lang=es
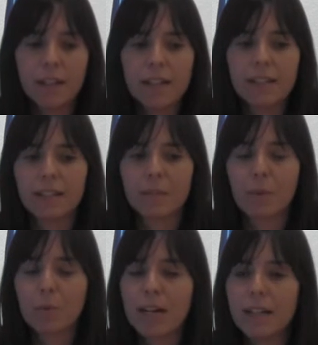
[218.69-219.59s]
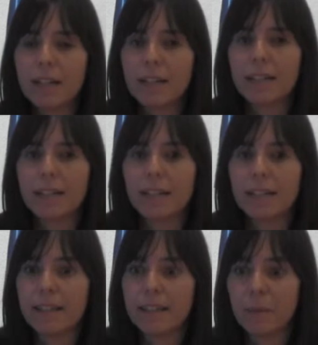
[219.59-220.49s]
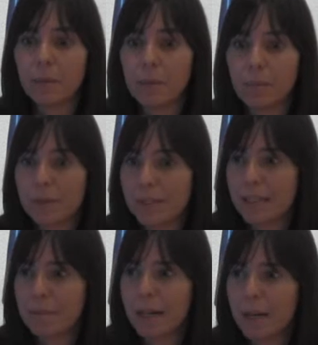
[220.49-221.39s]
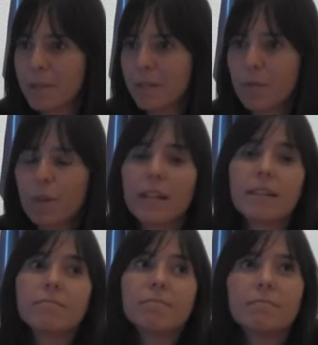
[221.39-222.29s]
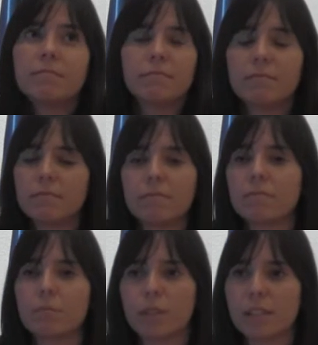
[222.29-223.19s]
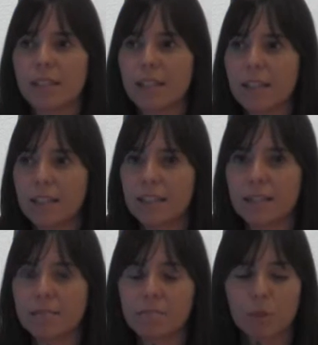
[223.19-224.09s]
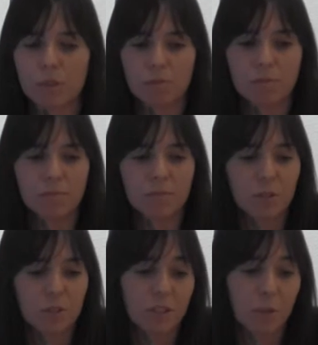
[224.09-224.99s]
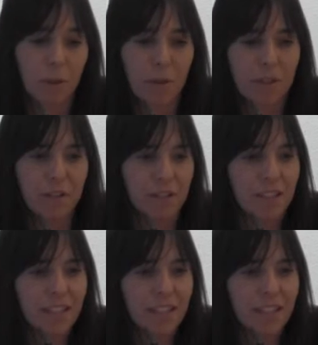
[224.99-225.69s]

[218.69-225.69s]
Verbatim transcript: de Extremadura, y que, y que, bueno, pues que para mí fue, mm, pues, eh, pues un, no sé cómo deciros,